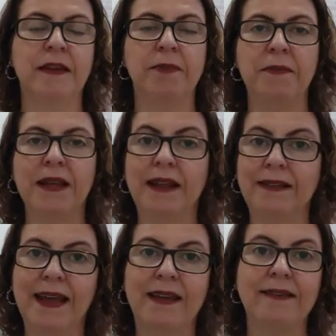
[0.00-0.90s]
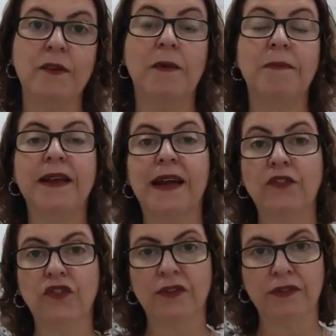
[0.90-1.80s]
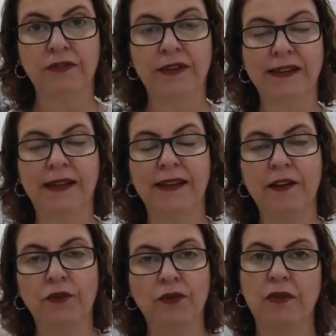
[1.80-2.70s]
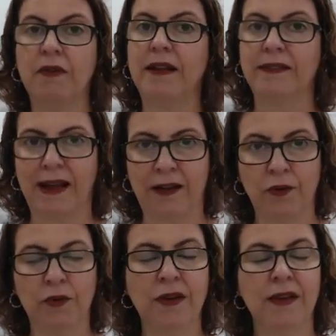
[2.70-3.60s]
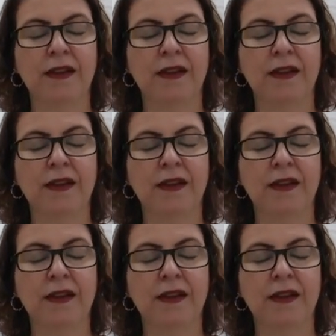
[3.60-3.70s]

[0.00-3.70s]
A primeira delas é um aplicativo que está dentro do seu catálogo,